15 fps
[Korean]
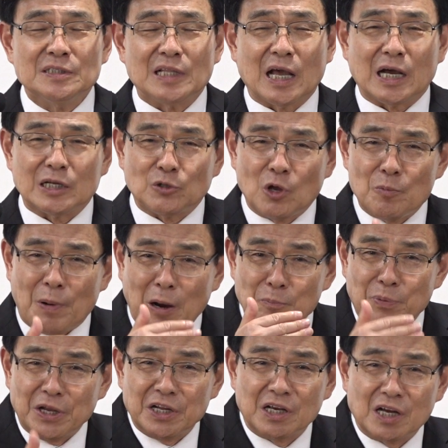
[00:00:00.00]
내가 너의
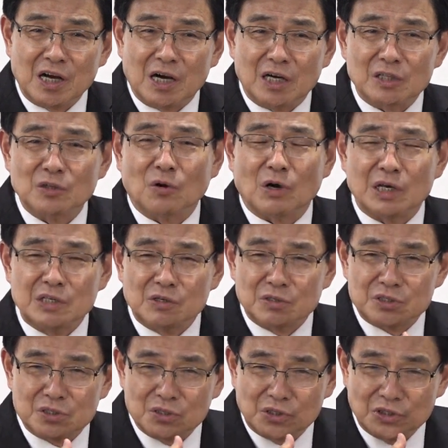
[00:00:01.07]
방패니까 너가
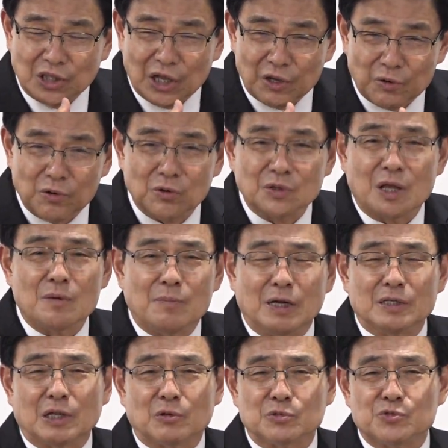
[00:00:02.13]
이것을 그대로 내
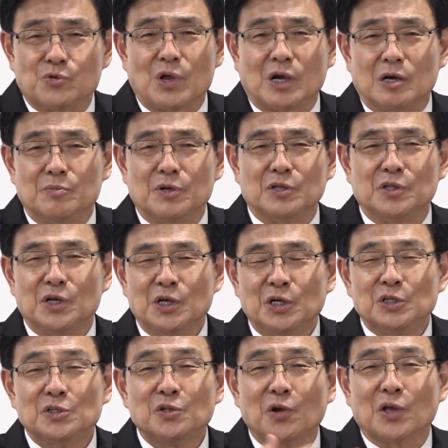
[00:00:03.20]
말대로 수행하면
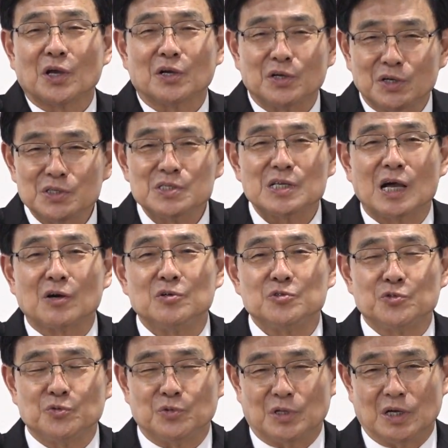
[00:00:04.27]
너에게 큰 상을
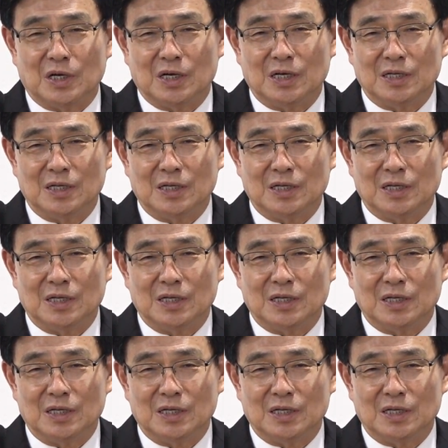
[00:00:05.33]
준다.